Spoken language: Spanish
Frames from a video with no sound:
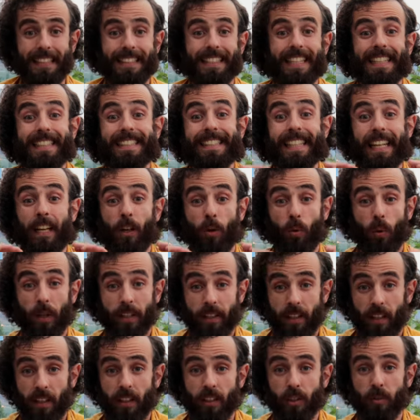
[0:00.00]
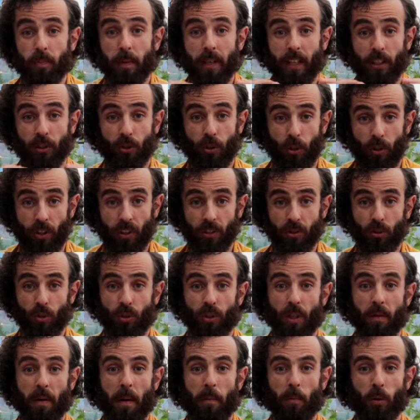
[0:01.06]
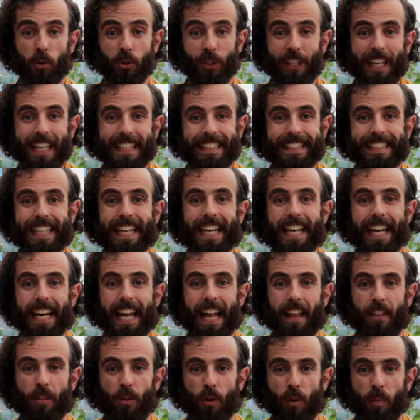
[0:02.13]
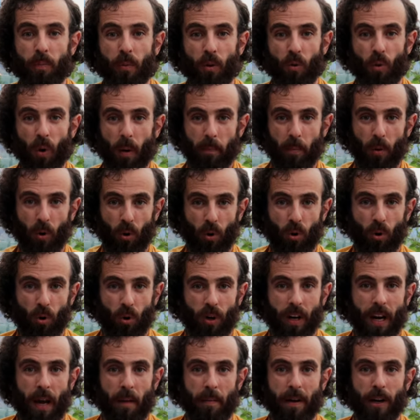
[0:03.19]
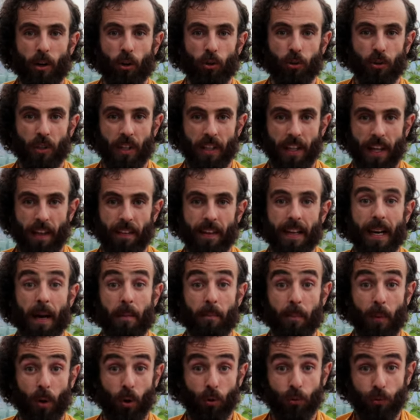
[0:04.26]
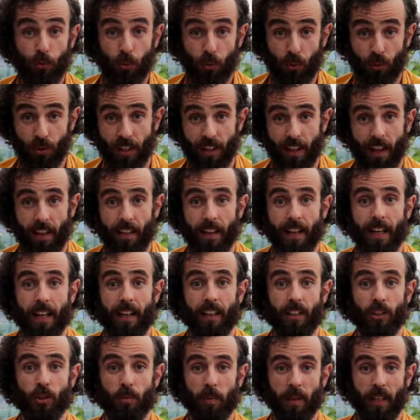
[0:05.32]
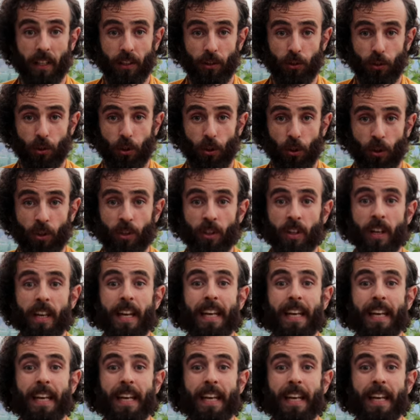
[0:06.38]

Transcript: hacer 50 respiraciones donde vamos a ir acelerando poco a poco la velocidad y la profundidad de la respiración